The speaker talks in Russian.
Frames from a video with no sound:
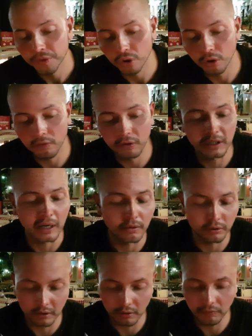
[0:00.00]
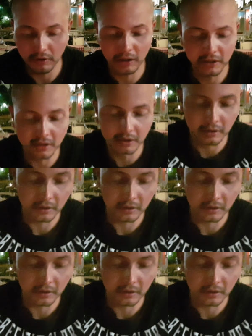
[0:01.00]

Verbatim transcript: Но ну, вот так вот оно выглядит.